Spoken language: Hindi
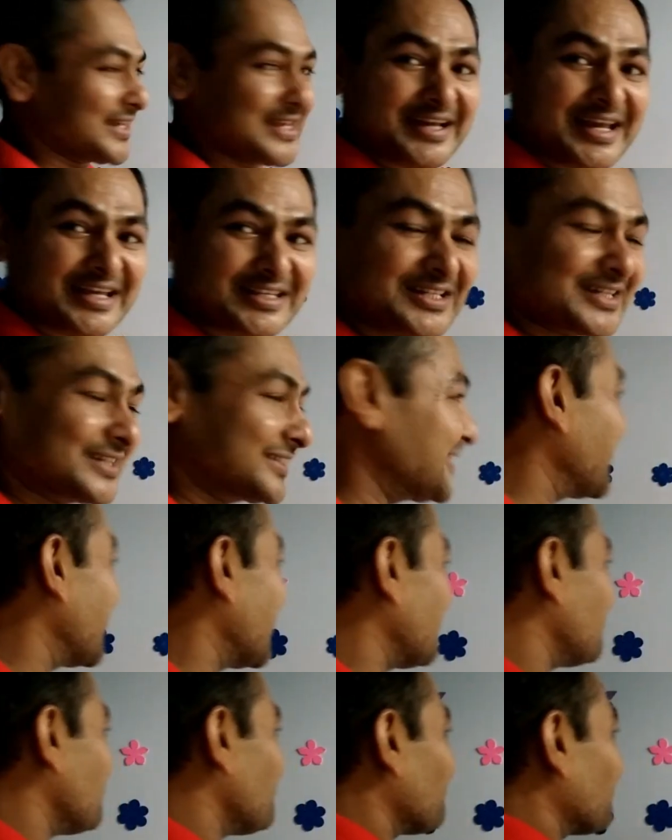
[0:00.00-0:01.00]
एक कैसे लिखते हैं
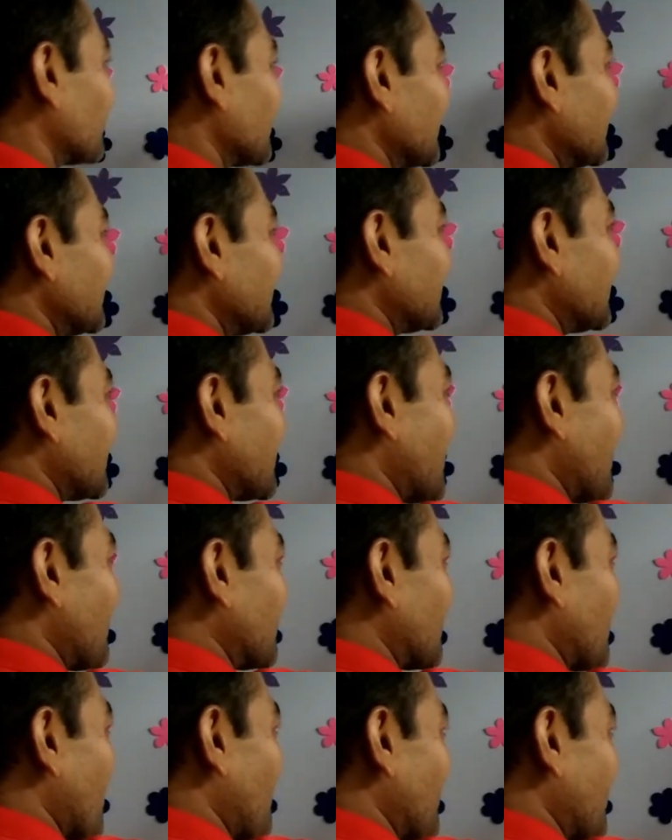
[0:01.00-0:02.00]
आप
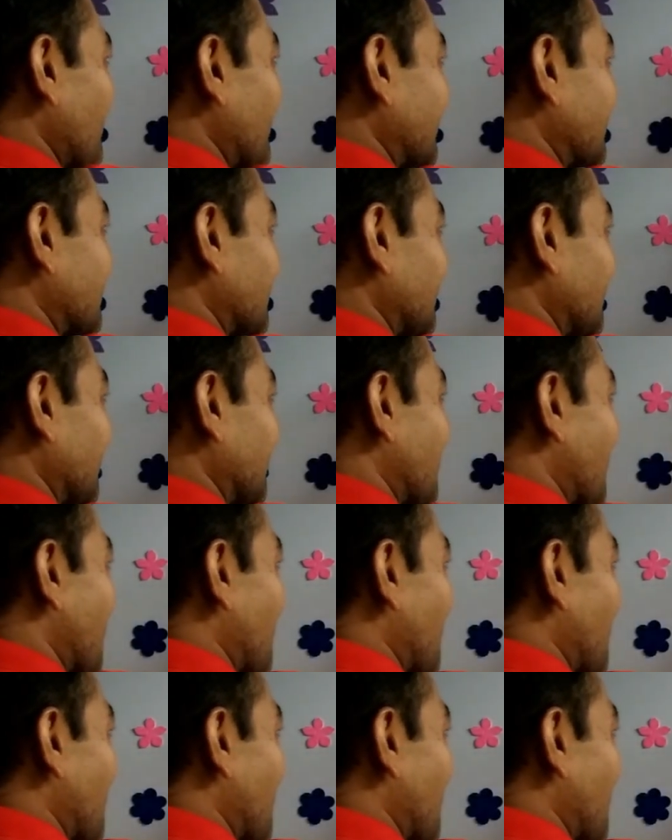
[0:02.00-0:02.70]
अपनी कॉपी पे लिखना है